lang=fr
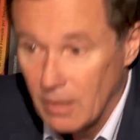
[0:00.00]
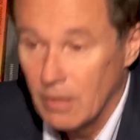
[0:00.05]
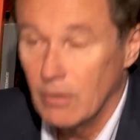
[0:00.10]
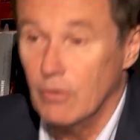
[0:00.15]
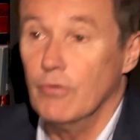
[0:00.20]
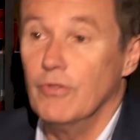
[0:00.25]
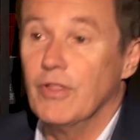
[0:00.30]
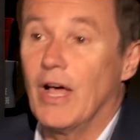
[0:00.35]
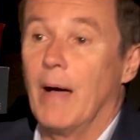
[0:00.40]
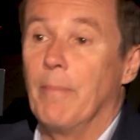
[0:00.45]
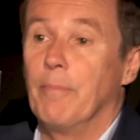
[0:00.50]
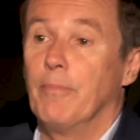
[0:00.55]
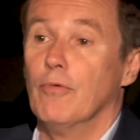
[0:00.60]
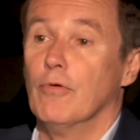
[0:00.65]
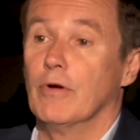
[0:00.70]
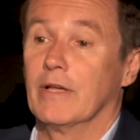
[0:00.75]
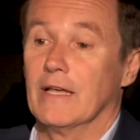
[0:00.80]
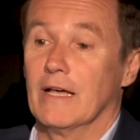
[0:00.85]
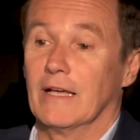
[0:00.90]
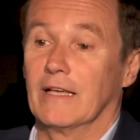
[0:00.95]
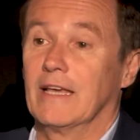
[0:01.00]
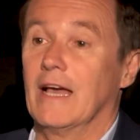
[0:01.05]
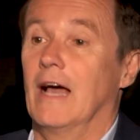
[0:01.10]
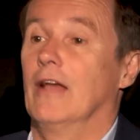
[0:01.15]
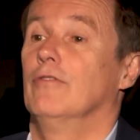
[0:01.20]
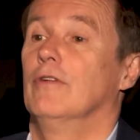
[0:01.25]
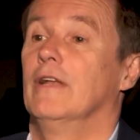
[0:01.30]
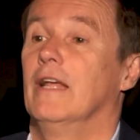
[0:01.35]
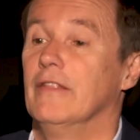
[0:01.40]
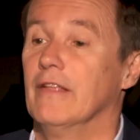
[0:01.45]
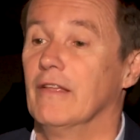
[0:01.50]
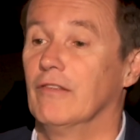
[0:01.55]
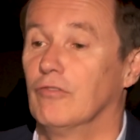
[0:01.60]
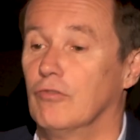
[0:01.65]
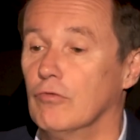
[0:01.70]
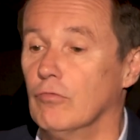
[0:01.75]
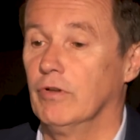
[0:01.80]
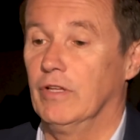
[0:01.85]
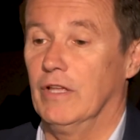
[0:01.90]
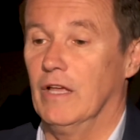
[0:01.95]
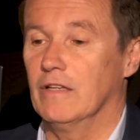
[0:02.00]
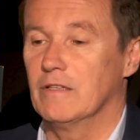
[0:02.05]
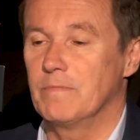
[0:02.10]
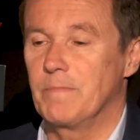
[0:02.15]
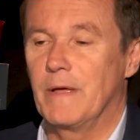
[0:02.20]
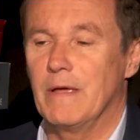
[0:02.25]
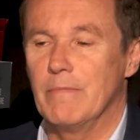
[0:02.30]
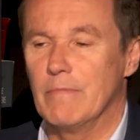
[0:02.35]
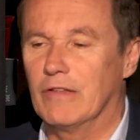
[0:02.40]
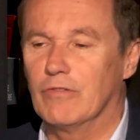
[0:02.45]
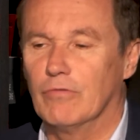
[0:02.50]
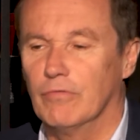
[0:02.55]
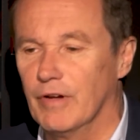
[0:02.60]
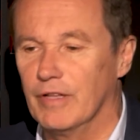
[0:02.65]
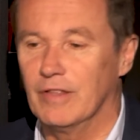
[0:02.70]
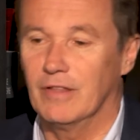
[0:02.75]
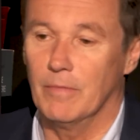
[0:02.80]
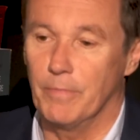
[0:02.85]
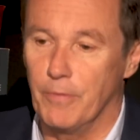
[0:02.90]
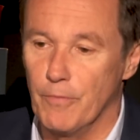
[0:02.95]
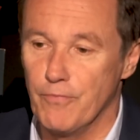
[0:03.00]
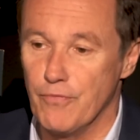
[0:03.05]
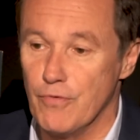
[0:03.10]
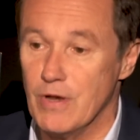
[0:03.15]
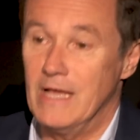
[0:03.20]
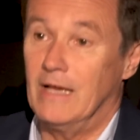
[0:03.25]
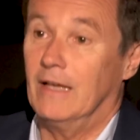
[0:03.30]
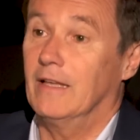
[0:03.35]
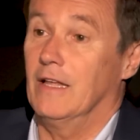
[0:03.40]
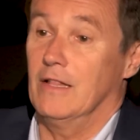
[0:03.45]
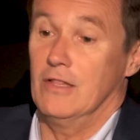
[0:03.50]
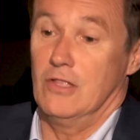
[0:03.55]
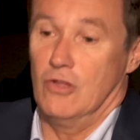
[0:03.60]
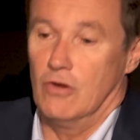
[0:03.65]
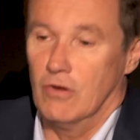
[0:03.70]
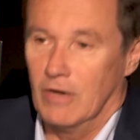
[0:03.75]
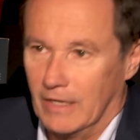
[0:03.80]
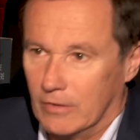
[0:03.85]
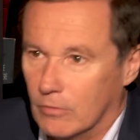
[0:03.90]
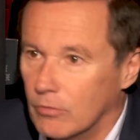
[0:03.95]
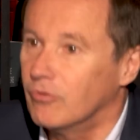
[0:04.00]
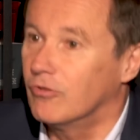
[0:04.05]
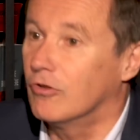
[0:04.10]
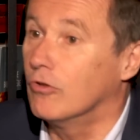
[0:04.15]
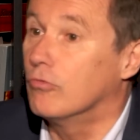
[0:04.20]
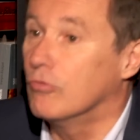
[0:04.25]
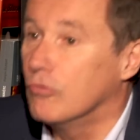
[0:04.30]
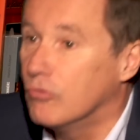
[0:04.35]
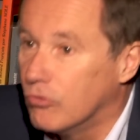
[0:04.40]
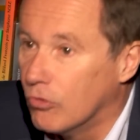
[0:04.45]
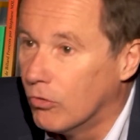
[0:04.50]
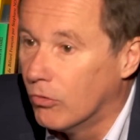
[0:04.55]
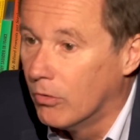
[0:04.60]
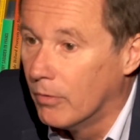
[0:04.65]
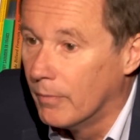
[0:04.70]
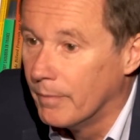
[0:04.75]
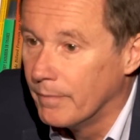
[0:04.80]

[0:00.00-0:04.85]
le drapeau qui incarne la nation, qui exprime la souveraineté populaire, qui est dans la Constitution,